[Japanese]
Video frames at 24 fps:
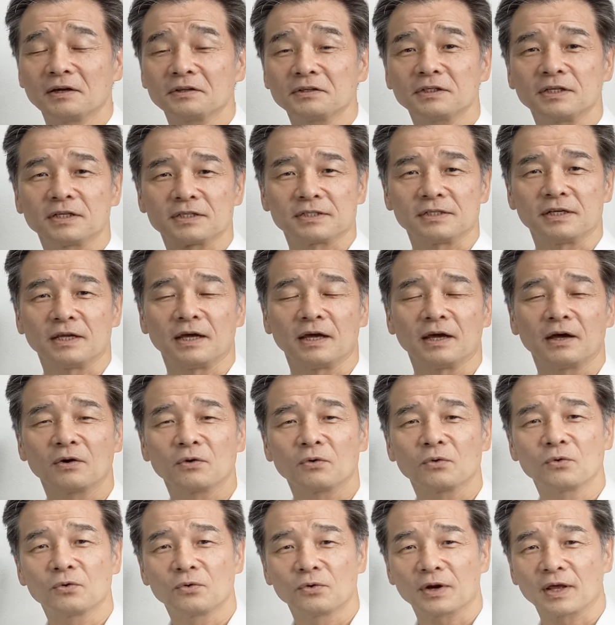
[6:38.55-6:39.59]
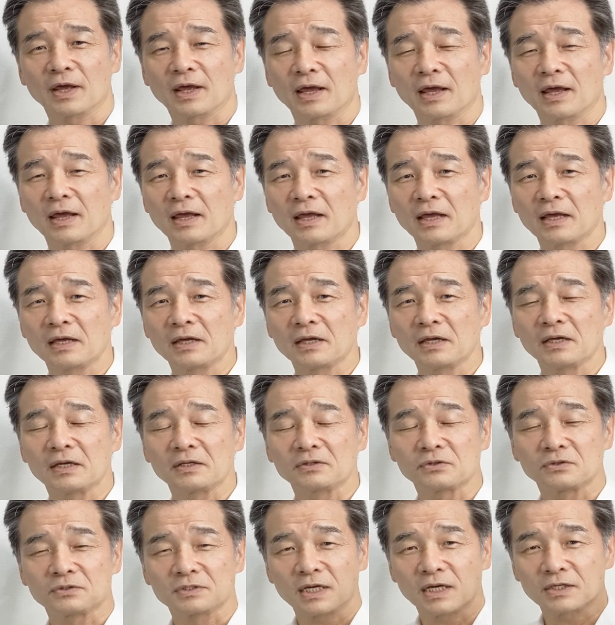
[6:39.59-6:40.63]
でですねこれ
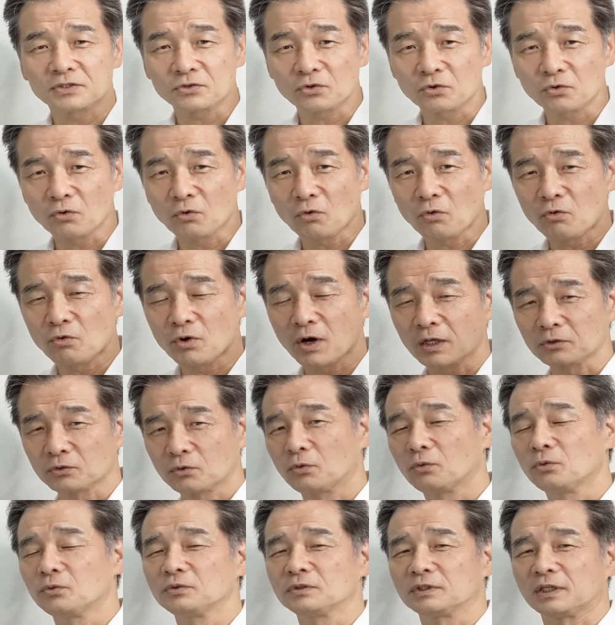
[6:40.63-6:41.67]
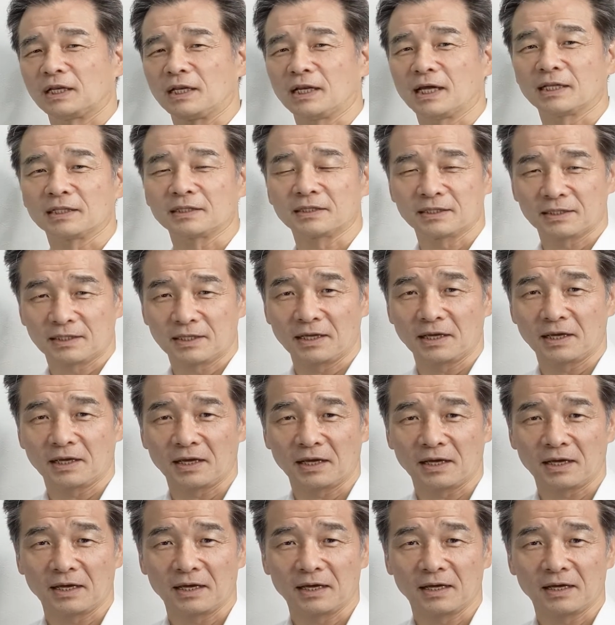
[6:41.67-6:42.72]
その最初の合法がドーンってなっ
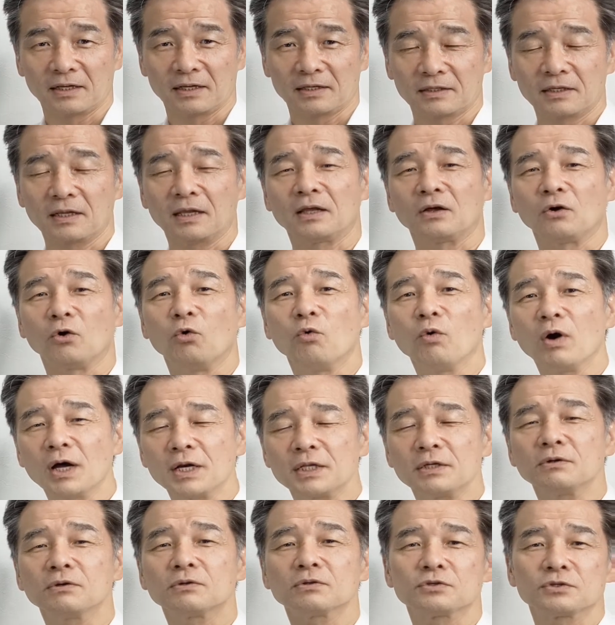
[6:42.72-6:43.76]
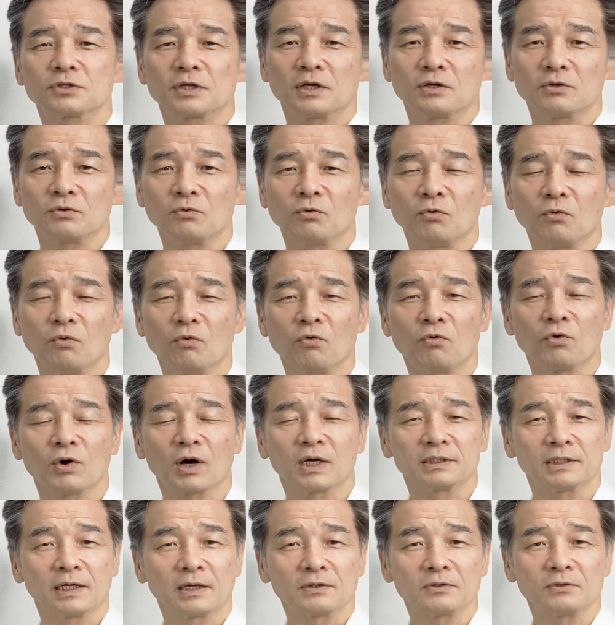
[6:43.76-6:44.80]
てで終わりを告げる合法
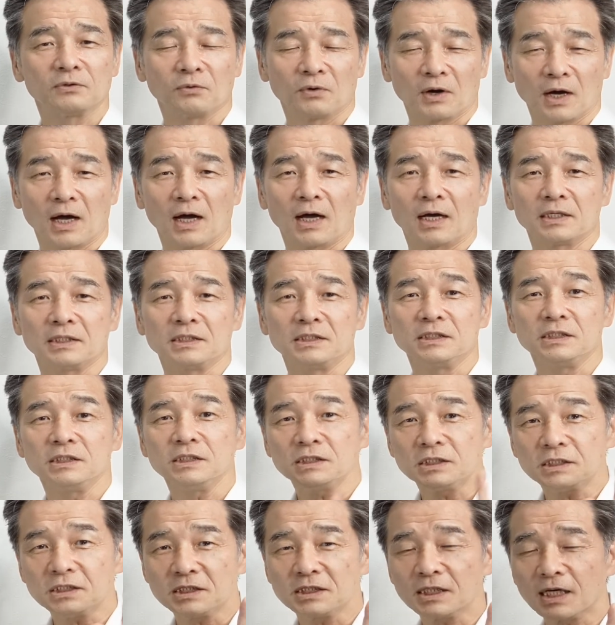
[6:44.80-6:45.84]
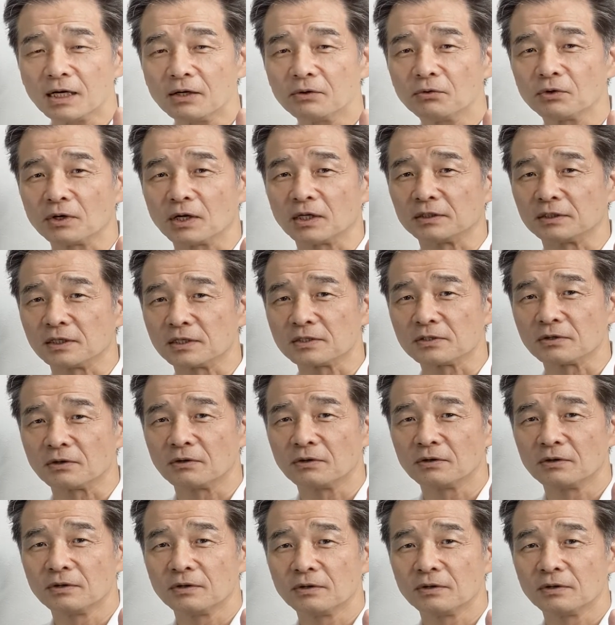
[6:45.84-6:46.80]
が鳴るのは1時間後なんですよ。